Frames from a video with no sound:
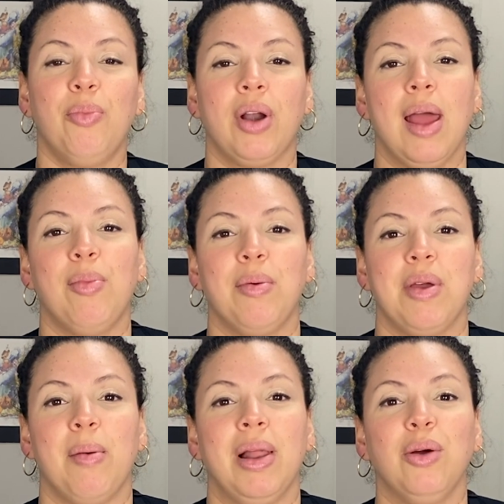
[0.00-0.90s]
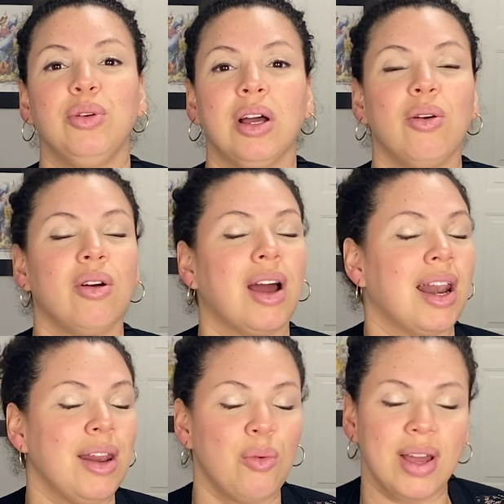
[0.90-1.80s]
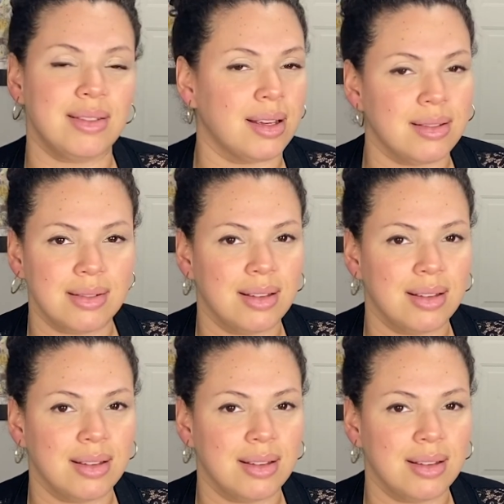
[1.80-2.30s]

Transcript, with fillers: Por ejemplo, a mi mamá le gusta colocarle nueces